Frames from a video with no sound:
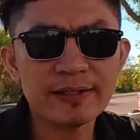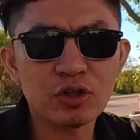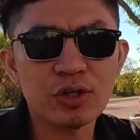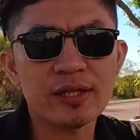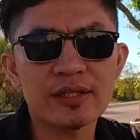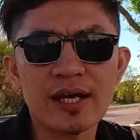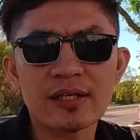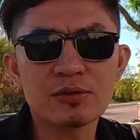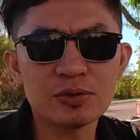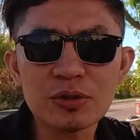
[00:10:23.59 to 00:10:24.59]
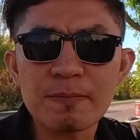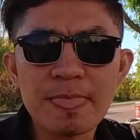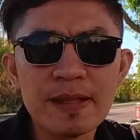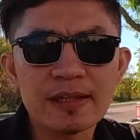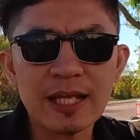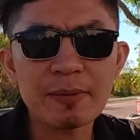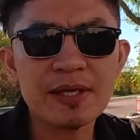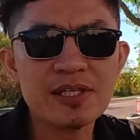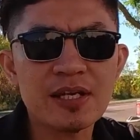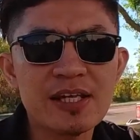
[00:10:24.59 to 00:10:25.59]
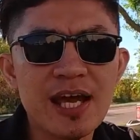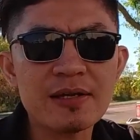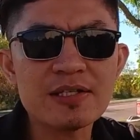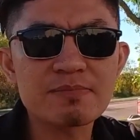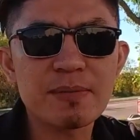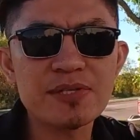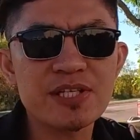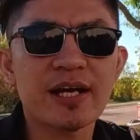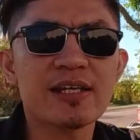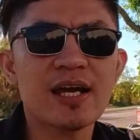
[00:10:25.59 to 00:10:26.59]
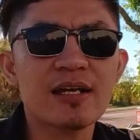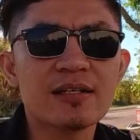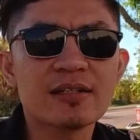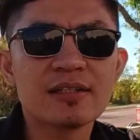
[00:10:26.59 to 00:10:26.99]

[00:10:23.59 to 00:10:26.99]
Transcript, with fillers: toilet yang duduk tapi di sini dia pembersihkannya